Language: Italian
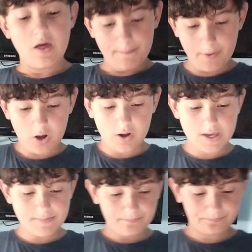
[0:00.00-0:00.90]

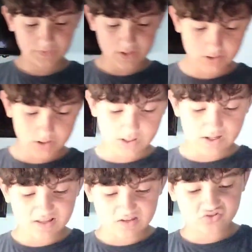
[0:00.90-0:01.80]
Poi, eh,
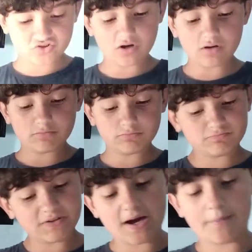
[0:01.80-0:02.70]
adesso
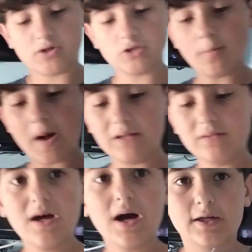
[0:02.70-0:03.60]
vediamo una
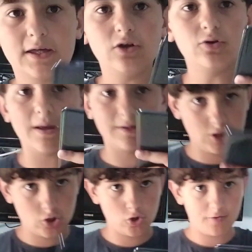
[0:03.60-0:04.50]
domanda che non è
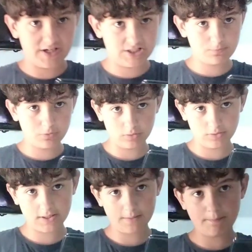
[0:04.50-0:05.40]
di Giova
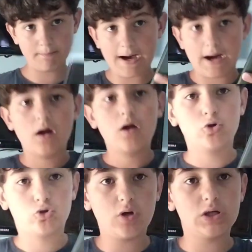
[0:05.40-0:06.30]
risponde, ma
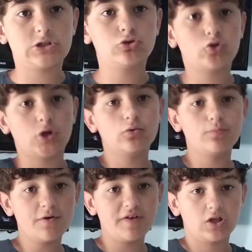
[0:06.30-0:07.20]
l'ho trovata sotto ad un
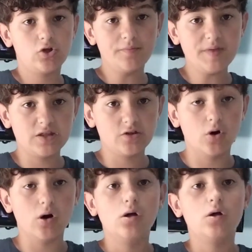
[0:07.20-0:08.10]
mio vecchio
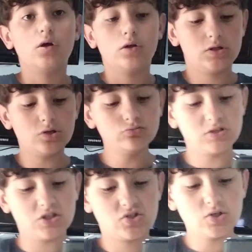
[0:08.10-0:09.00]
video di un
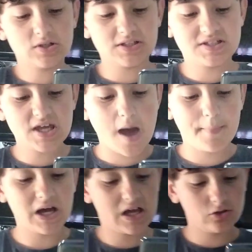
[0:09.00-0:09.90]
tizio che si
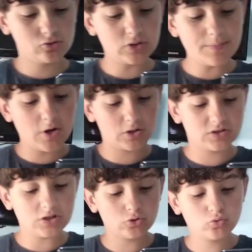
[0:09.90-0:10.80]
chiama Cartoni
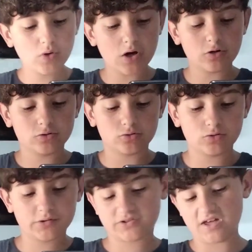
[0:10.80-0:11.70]
Morti
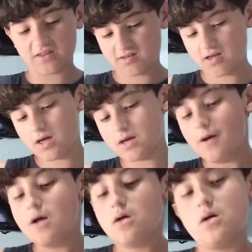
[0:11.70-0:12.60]
2866
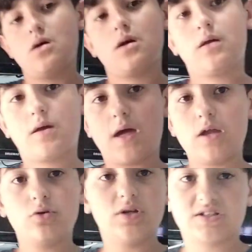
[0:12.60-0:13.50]

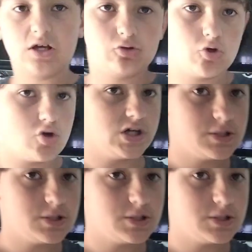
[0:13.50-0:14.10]
che non ha scritto Giova